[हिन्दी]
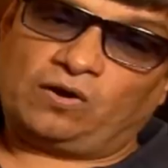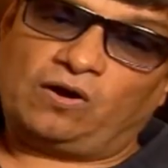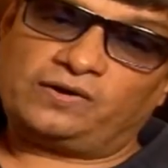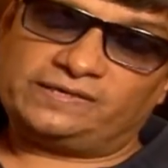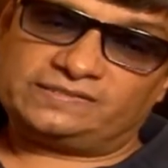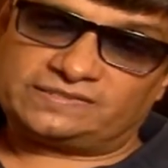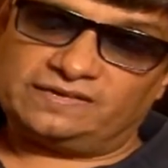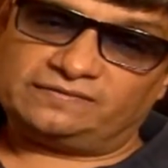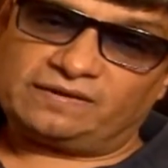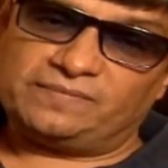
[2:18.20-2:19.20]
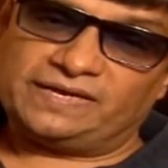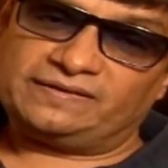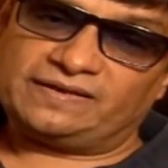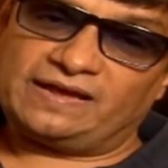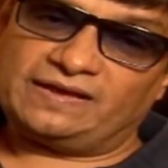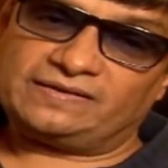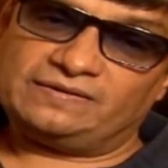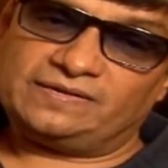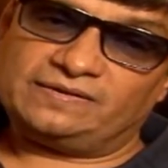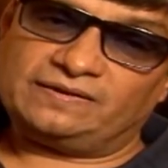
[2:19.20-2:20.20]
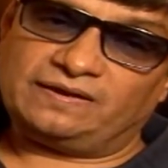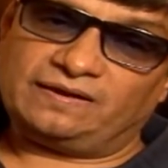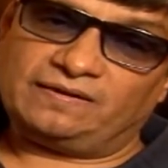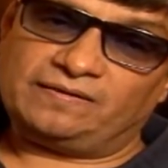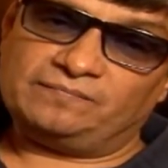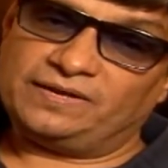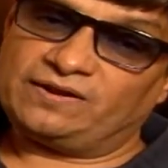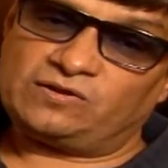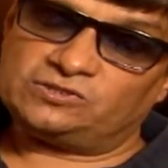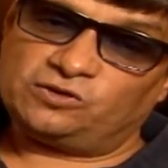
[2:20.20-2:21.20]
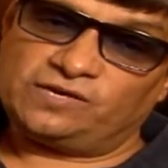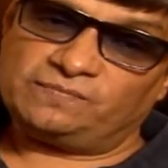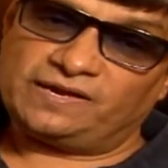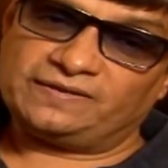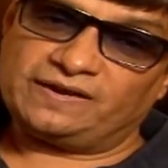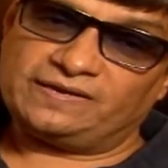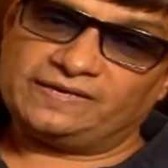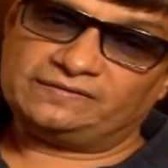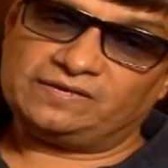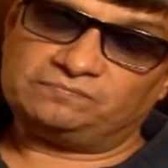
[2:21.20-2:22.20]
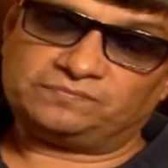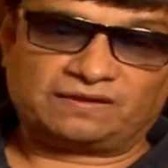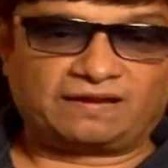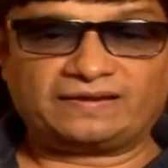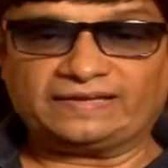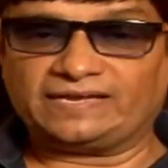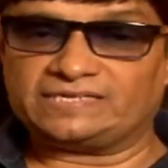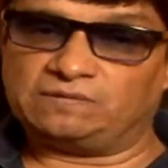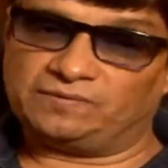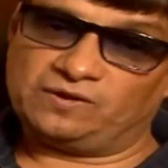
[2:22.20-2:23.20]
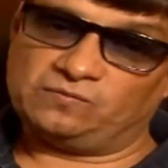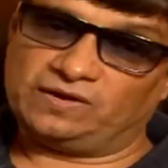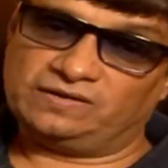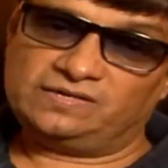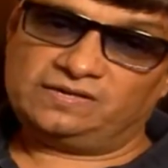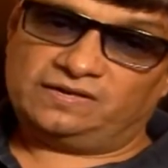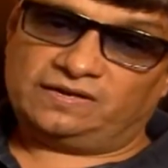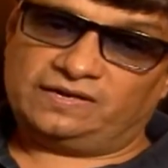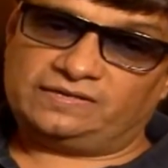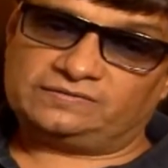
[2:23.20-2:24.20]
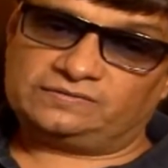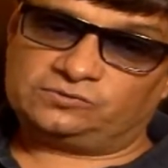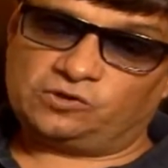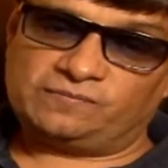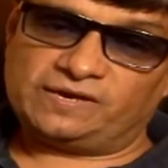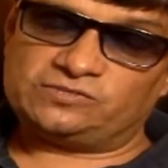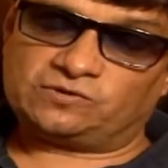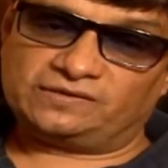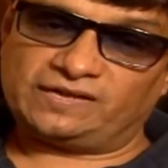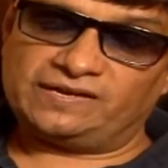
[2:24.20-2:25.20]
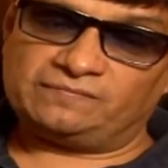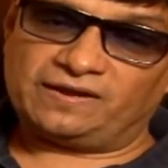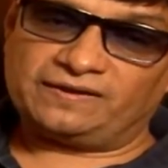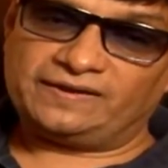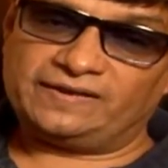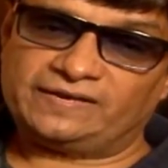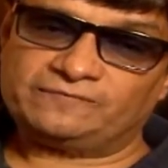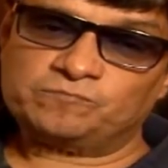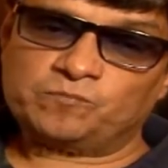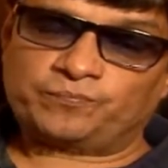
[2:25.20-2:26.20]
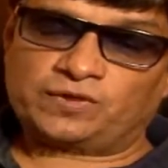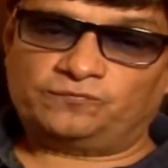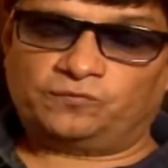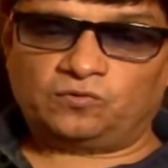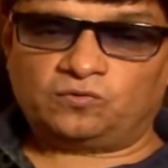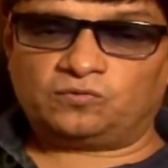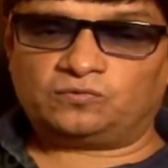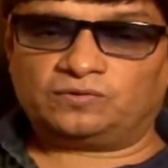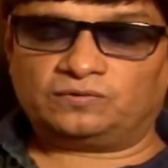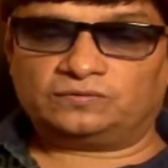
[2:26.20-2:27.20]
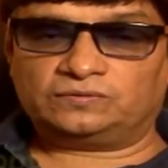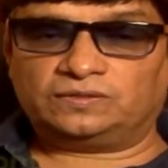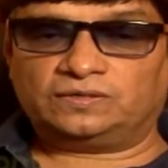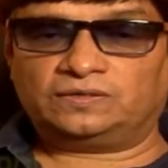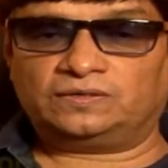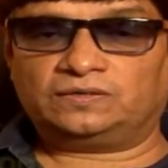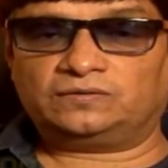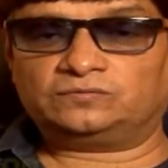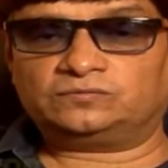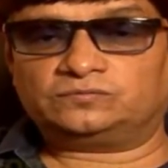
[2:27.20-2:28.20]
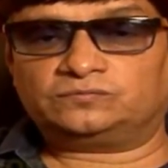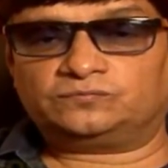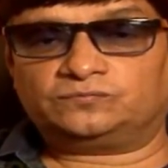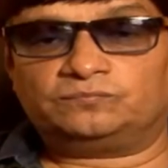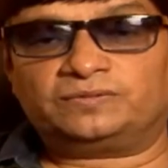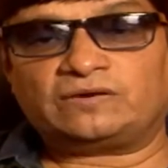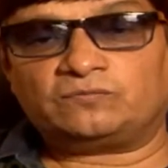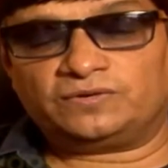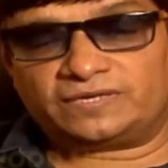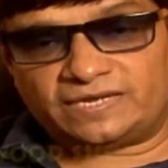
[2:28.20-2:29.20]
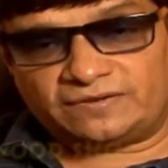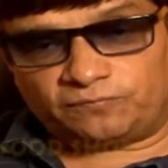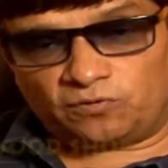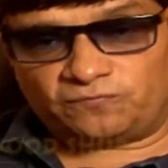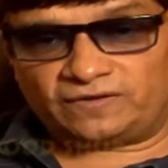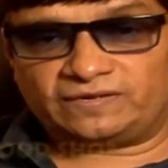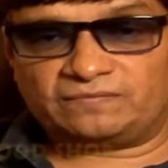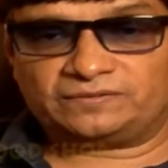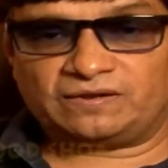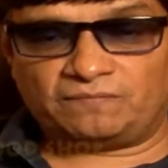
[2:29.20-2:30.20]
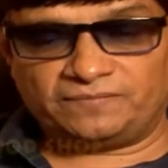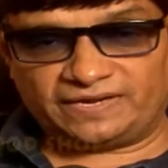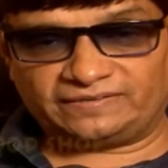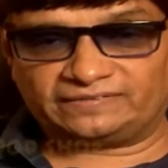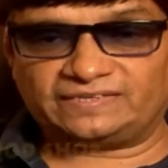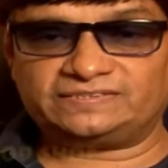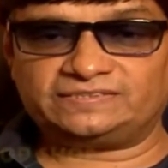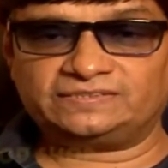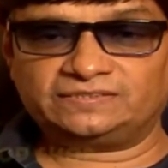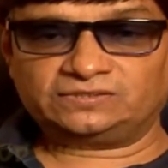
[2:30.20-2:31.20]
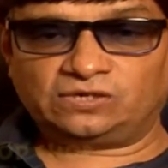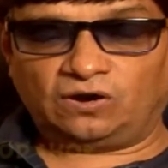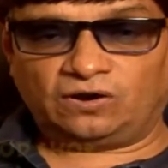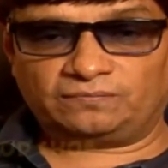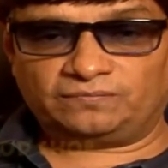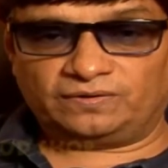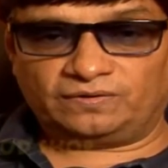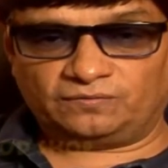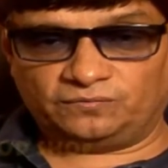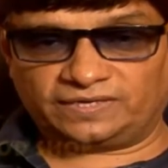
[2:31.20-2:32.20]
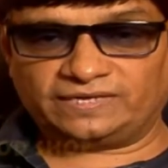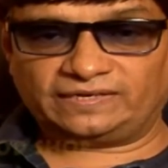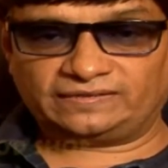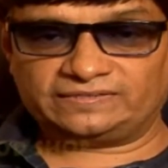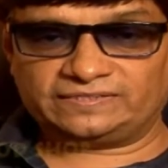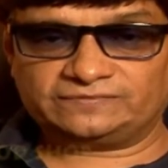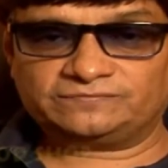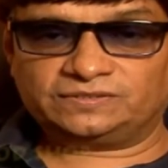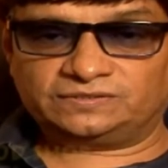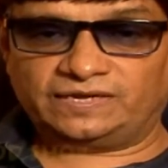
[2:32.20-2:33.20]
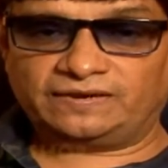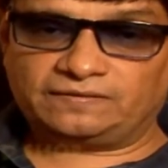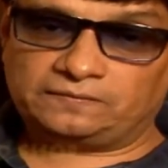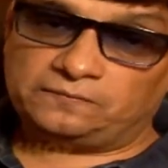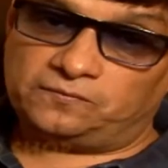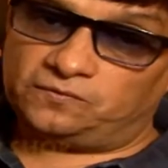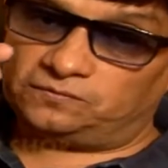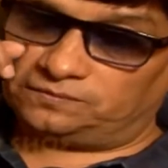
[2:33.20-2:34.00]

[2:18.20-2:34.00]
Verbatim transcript: और इसके अंदर मेन क्या है कि आ, मेरा और जॉनी भाई का एकदम तकरार रहता है इसमें बना हुआ जॉनी भाई जो किरदार निभा रहे हैं वो मतलब उनके फोर फादर मतलब मेरे दादाजी और उनके दादाजी है ना वो